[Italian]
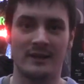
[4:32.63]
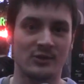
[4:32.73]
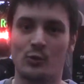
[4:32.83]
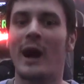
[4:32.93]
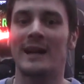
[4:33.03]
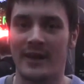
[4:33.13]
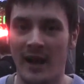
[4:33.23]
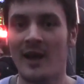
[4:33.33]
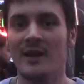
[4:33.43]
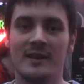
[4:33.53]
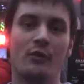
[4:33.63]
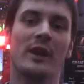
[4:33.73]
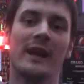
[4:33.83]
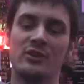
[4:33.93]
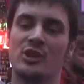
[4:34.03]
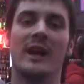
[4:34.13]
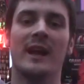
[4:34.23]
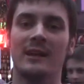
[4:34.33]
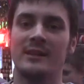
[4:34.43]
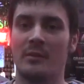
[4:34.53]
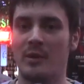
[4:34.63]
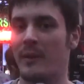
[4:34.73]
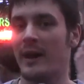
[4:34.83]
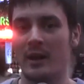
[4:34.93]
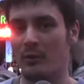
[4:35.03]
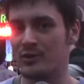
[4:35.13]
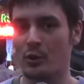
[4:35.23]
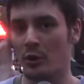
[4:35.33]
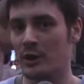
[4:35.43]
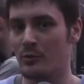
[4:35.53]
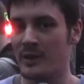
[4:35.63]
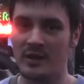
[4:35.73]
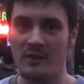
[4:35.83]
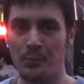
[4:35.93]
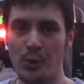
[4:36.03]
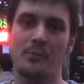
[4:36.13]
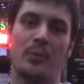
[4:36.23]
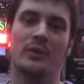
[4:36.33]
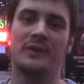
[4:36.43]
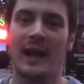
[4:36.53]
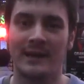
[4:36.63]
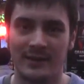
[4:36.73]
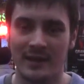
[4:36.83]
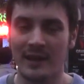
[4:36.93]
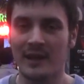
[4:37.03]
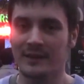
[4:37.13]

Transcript: squadre devono gareggiare ad armi pari e questo è uno degli obiettivi più importanti